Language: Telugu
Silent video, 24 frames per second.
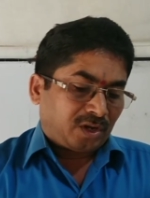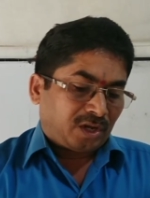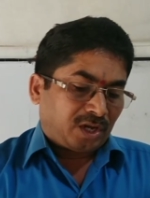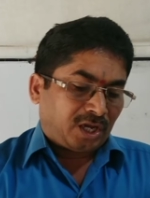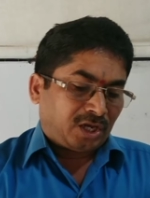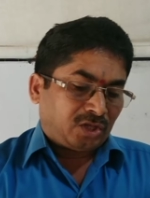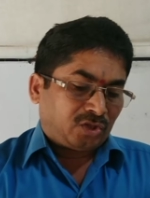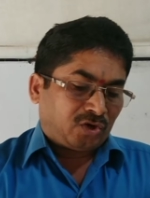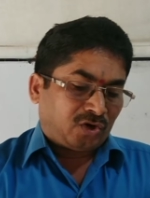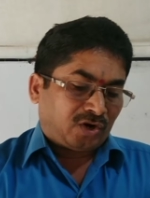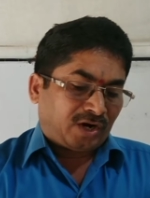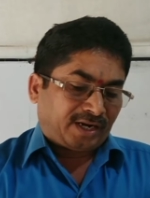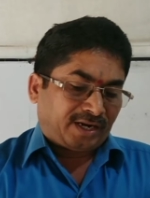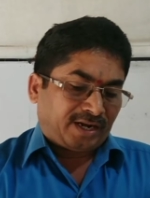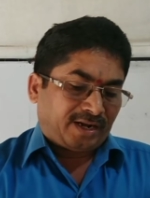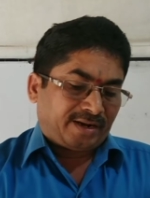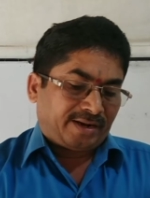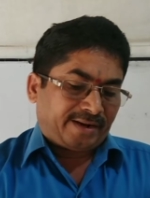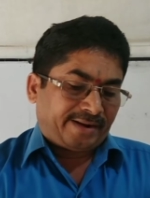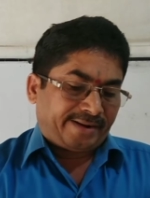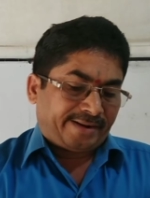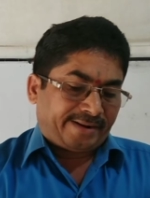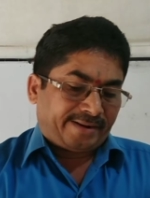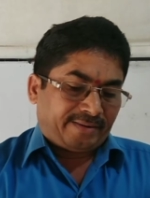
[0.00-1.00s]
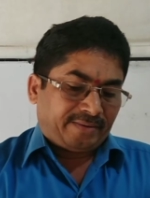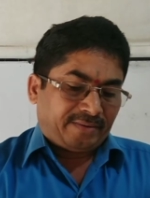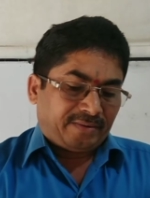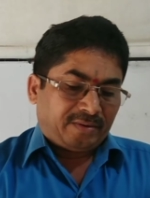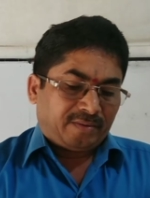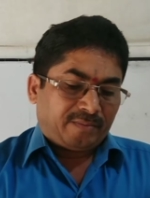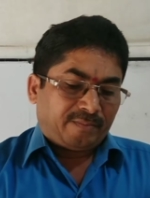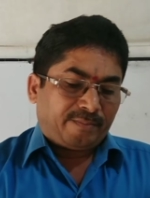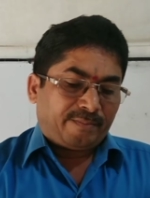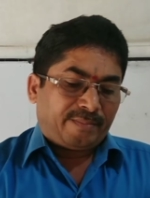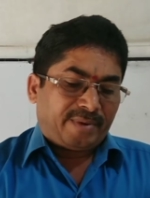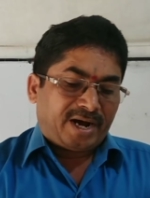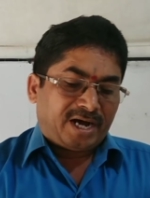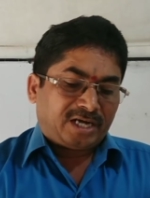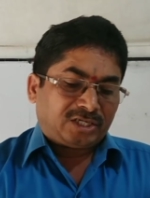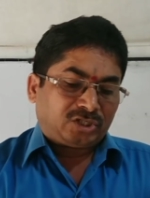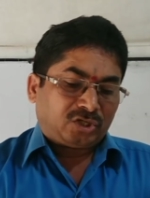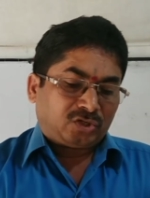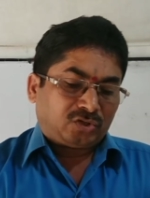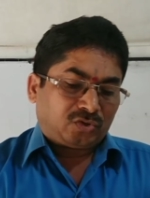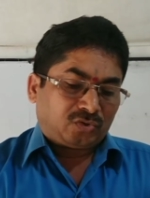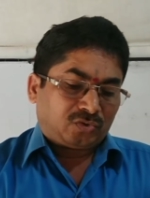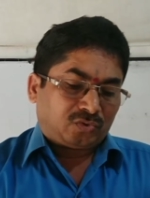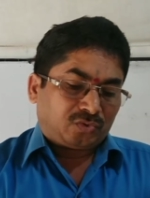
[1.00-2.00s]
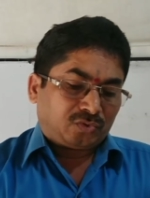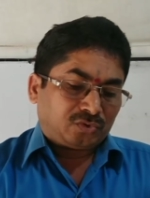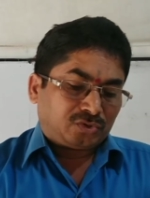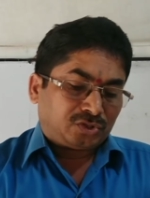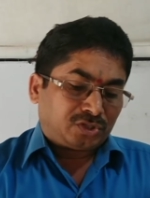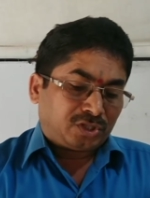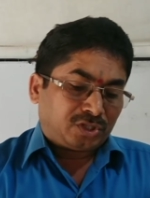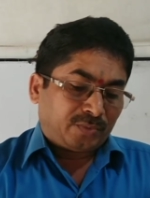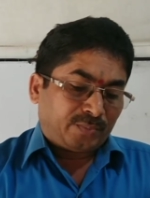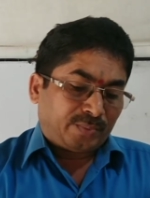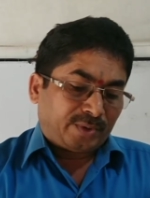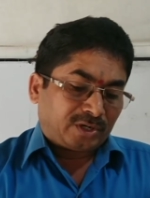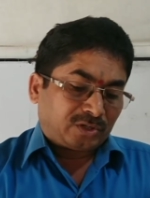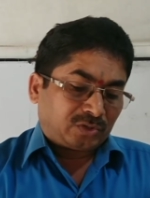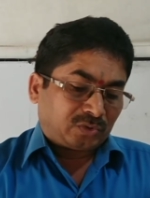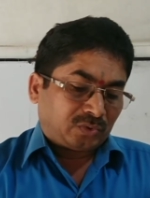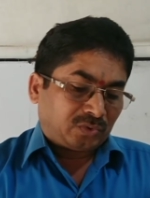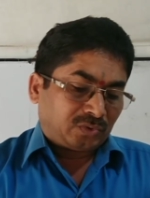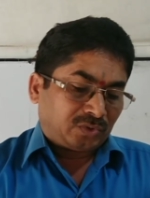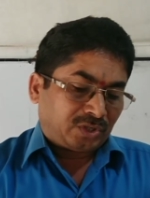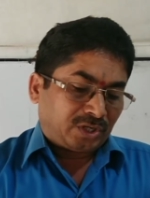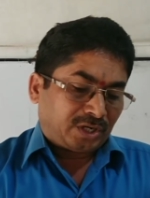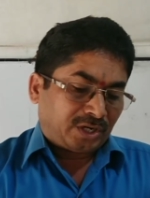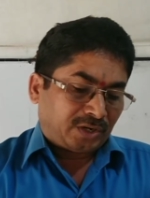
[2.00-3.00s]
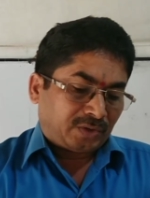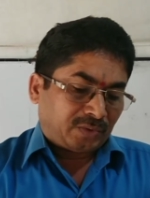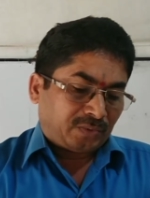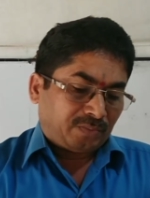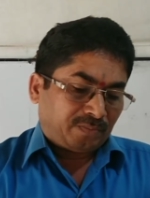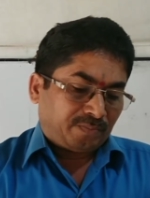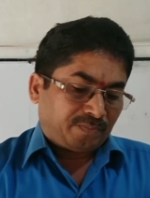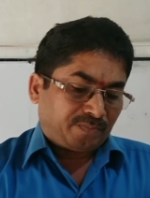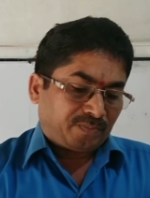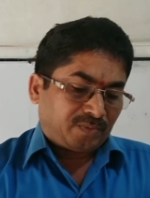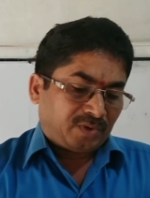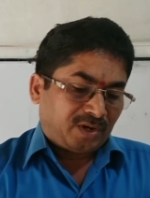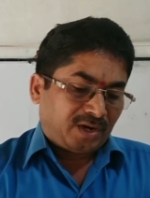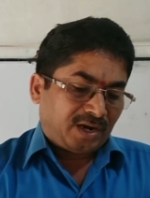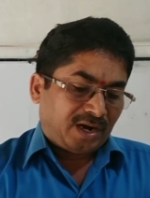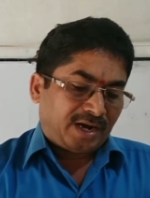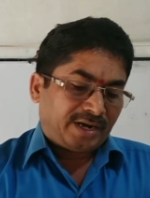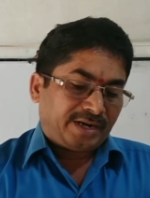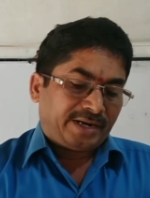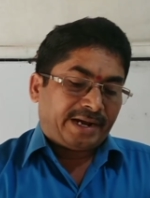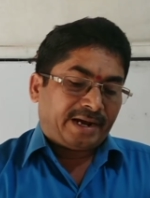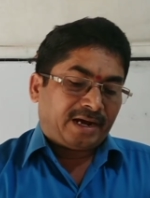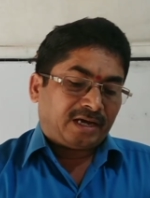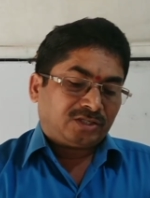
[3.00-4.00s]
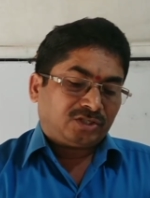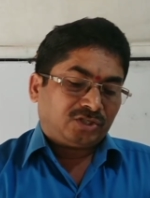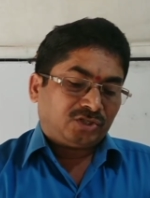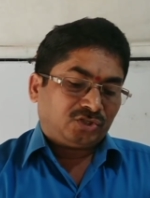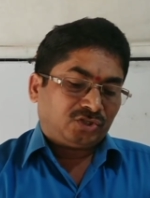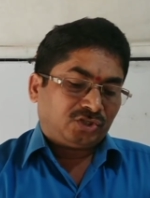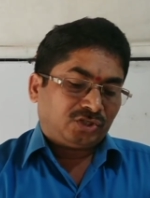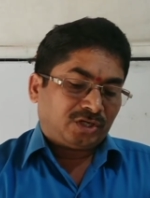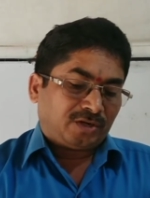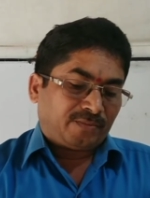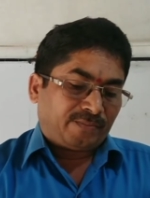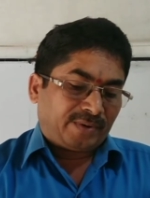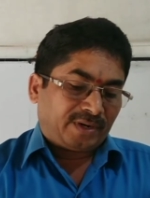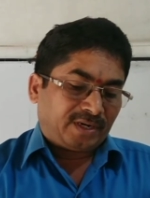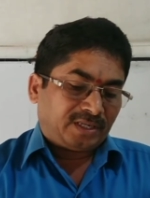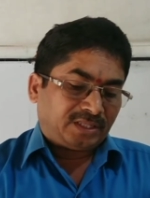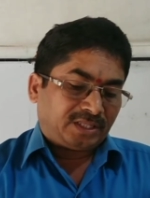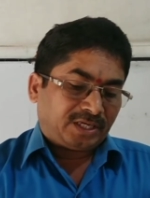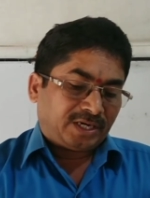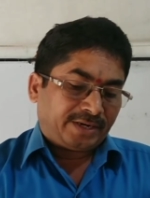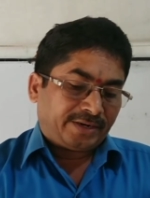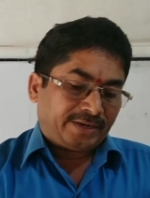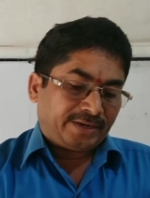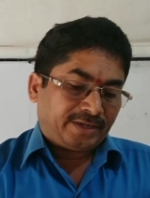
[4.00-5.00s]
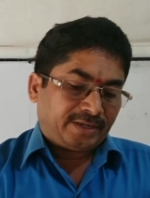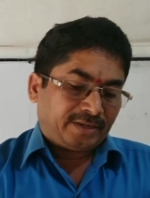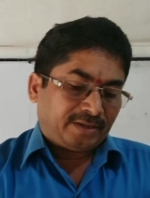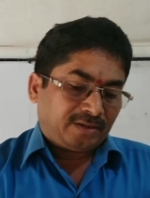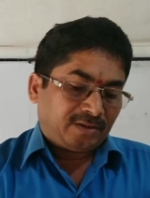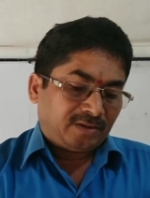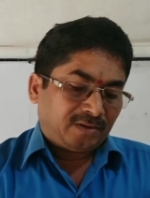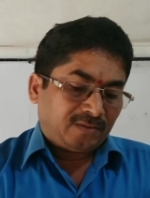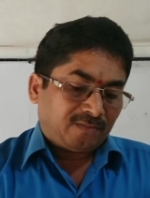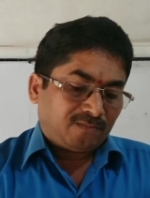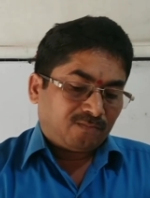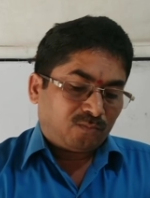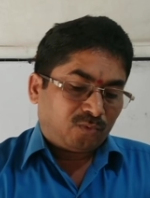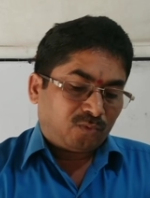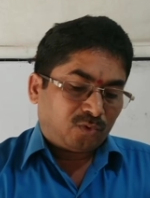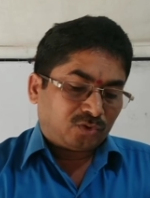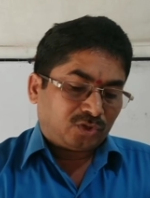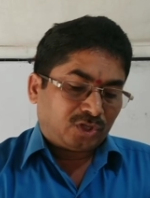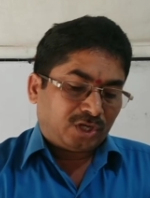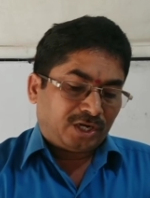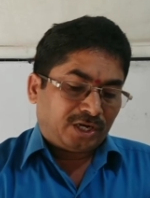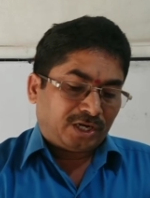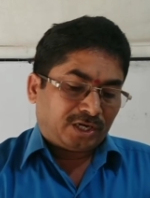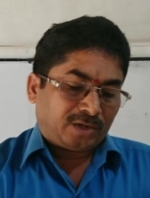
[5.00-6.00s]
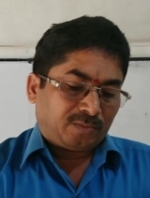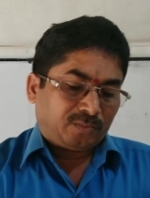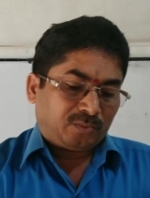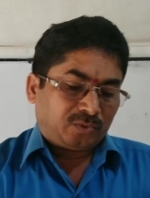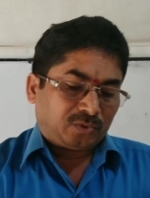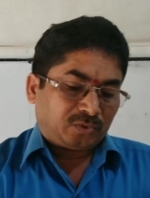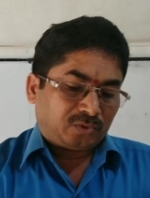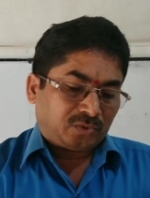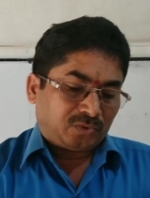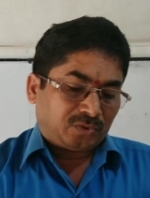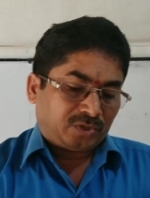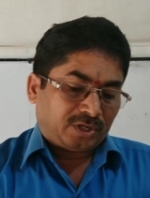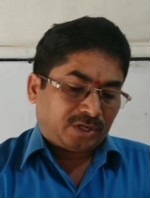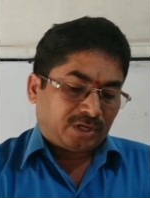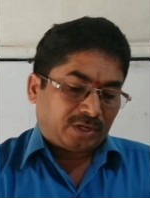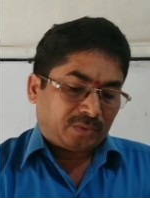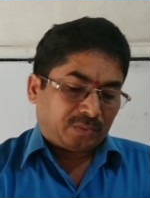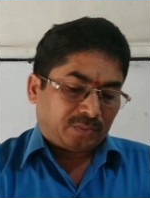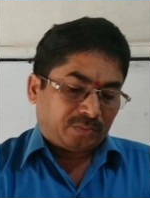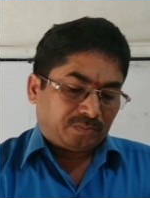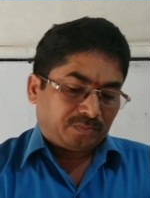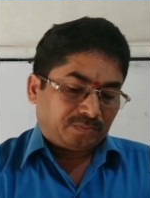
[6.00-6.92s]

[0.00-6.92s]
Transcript: ఏదో రకంగా భాషతో కుస్తీ పడుతుంటారు కానీ ఆశించిన ఫలితాన్ని పొందలేకపోతుంటారు